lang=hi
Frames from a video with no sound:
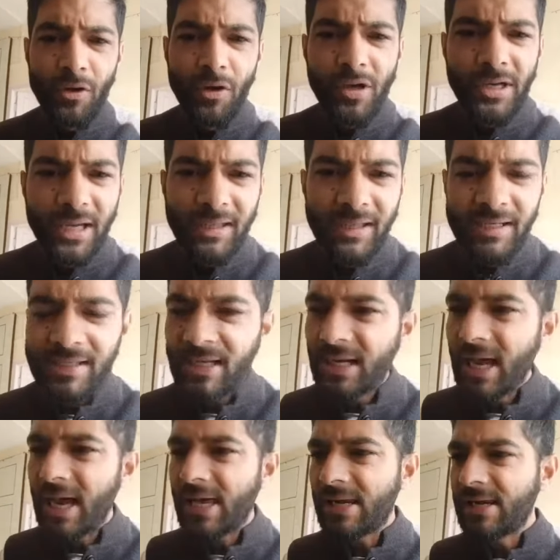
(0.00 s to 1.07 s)
और केंद्र
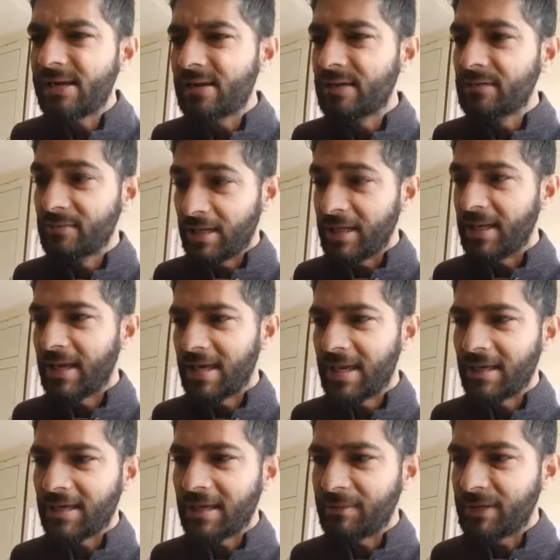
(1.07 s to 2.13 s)
सरकार ने
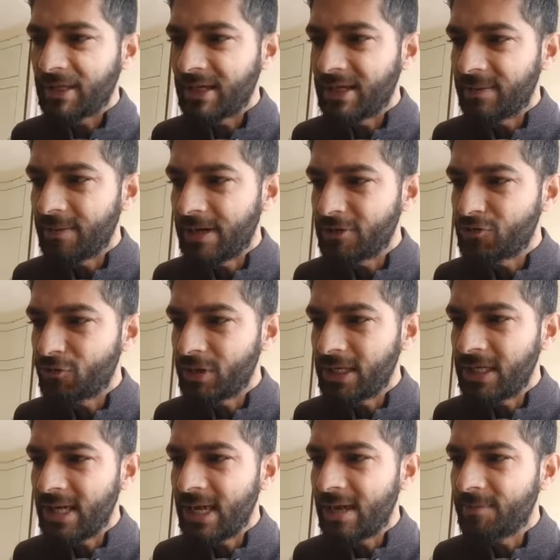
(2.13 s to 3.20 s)
हालांकि अभी तक ये डिमांड सुनी
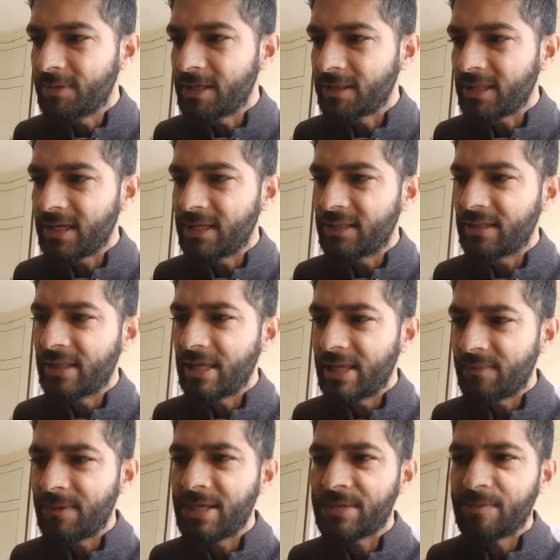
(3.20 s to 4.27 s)
है अब कितने
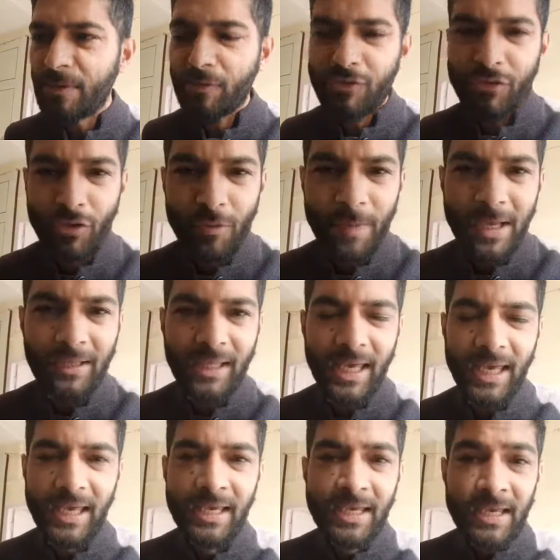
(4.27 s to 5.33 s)
देर में इस पे कुछ हो पाता
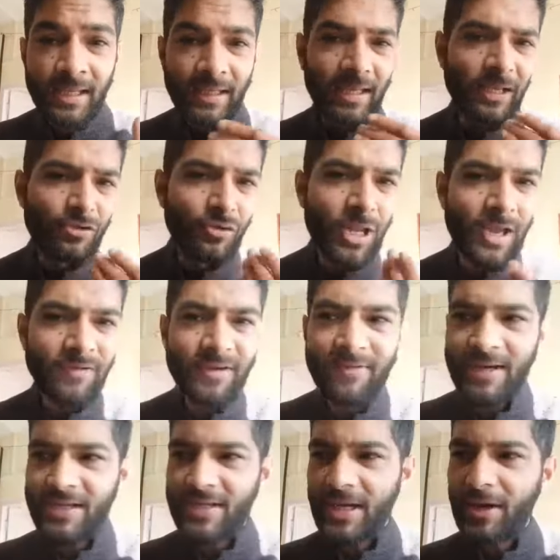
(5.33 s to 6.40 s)
है देखिए चुनावी
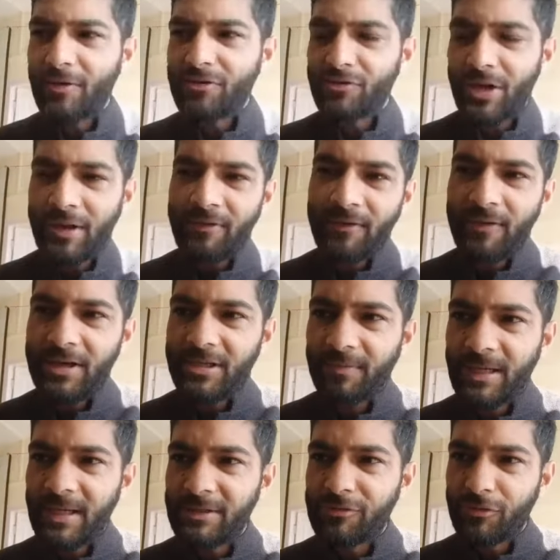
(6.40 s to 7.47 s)
वर्ष है और चुनावी वर्ष
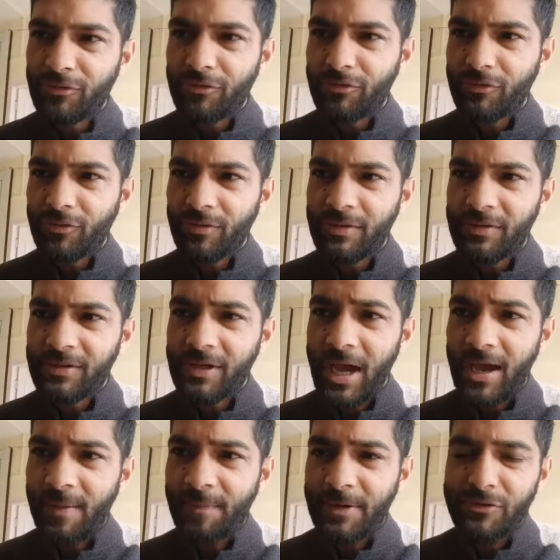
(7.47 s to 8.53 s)
में जो
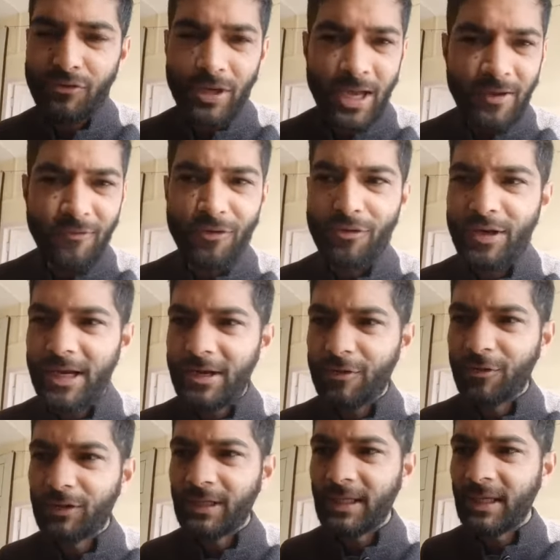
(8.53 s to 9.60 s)
जहां पर चुनाव हो रहे
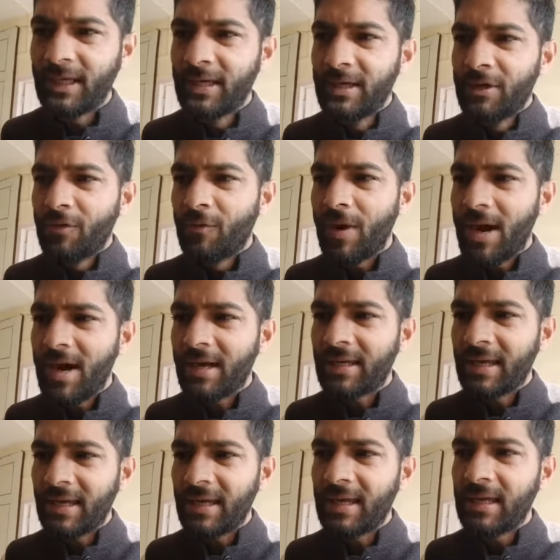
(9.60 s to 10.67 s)
होते हैं वहां
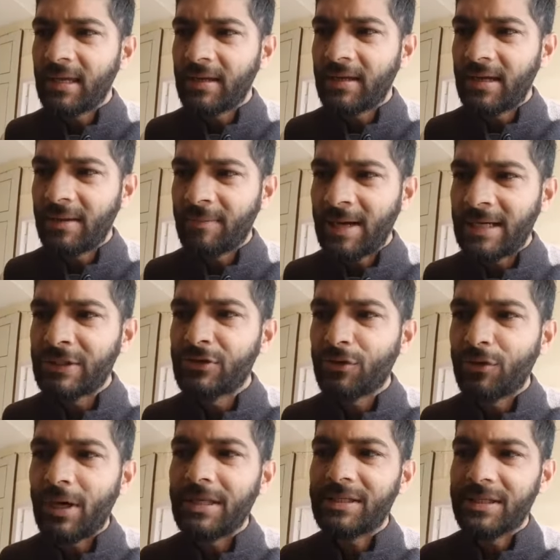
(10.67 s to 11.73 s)
के डिमांड्स
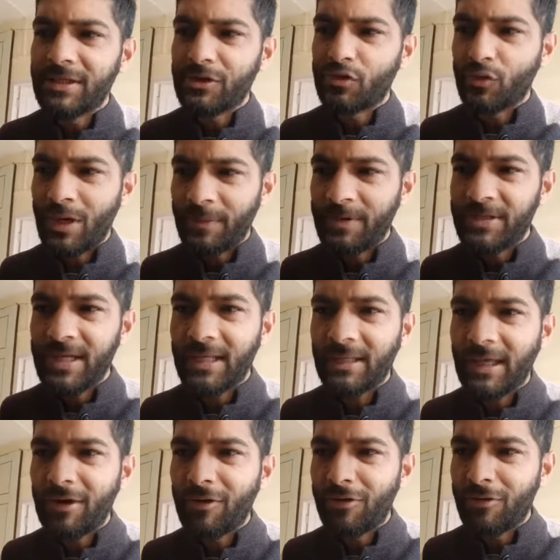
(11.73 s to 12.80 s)
को अच्छे से सुना भी
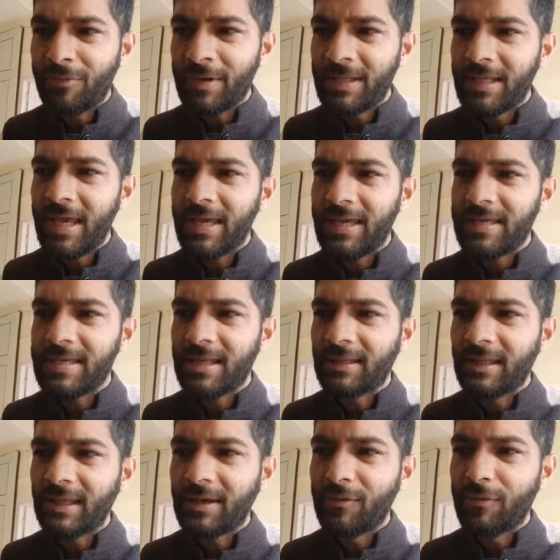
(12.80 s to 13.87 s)
जाता है और उम्मीद यही की
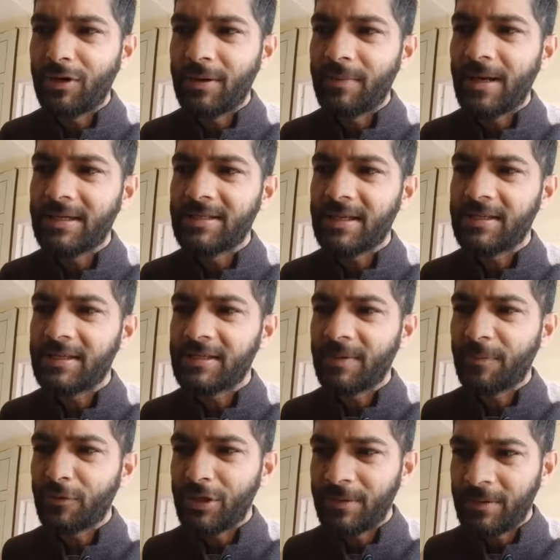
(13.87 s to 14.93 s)
जाती है कि वो डिमांड्स अच्छे से
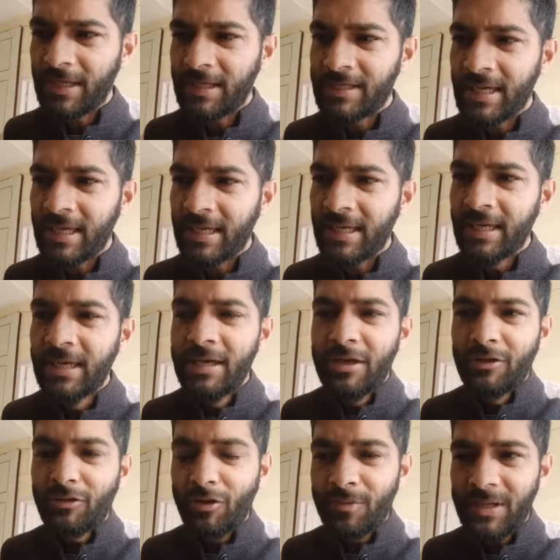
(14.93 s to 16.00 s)
पूरी भी की जाएंगी
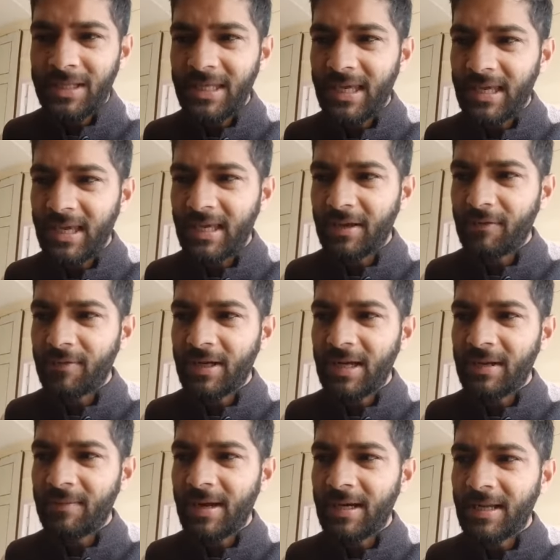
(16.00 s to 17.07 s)
तो उम्मीद यही है कि उनकी
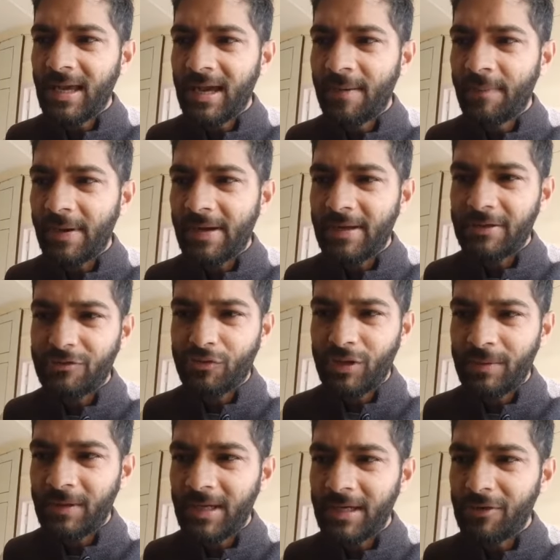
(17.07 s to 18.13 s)
डिमांड यहां पर
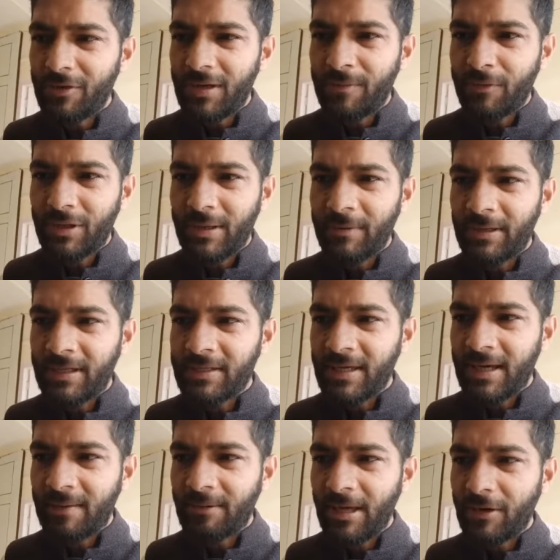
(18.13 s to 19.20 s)
सुनी भी गई होगी मुख्यमंत्री
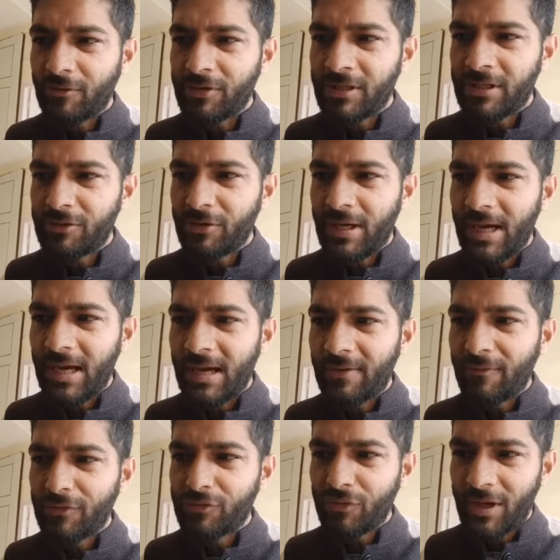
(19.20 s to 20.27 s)
जयराम ठाकुर जी ने जो कहा
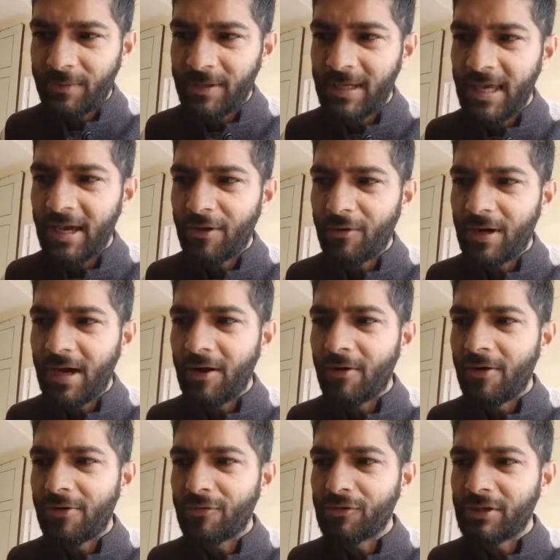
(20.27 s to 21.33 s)
वो सुना भी गया होगा
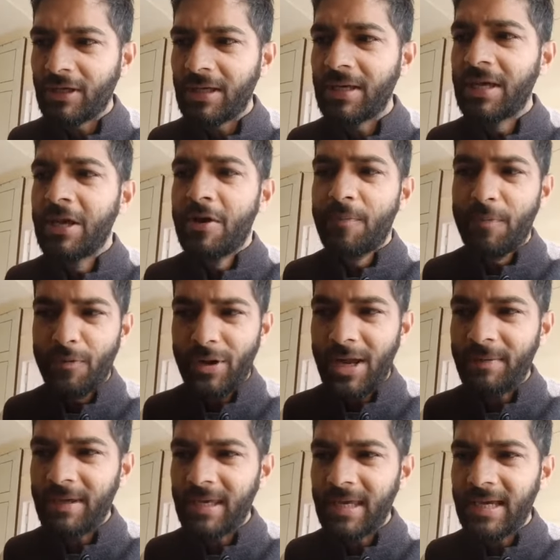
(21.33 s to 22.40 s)
और उसे पूरा
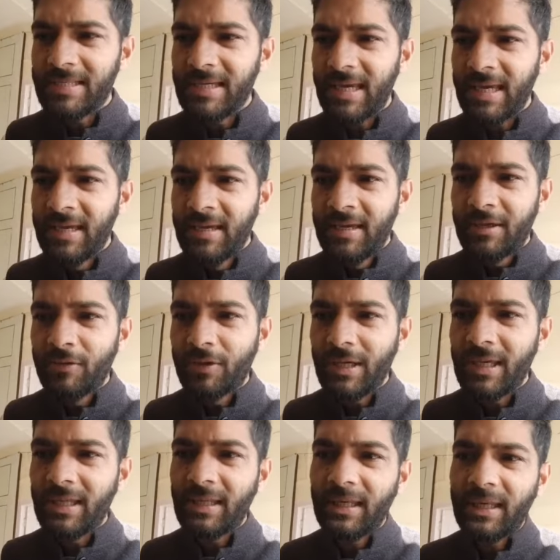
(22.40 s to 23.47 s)
भी किया जाए
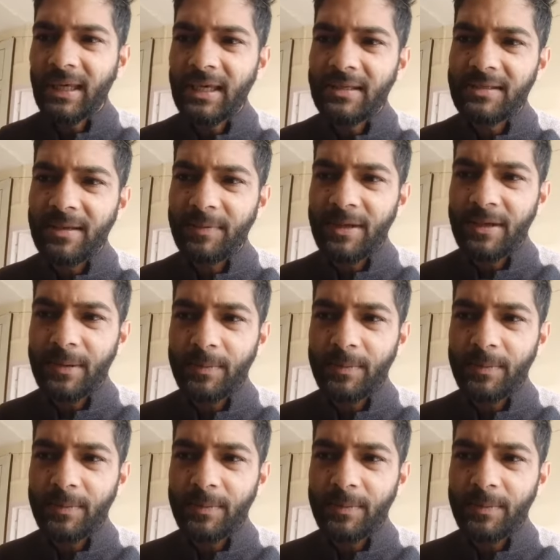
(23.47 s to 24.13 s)
क्योंकि देखिए सभी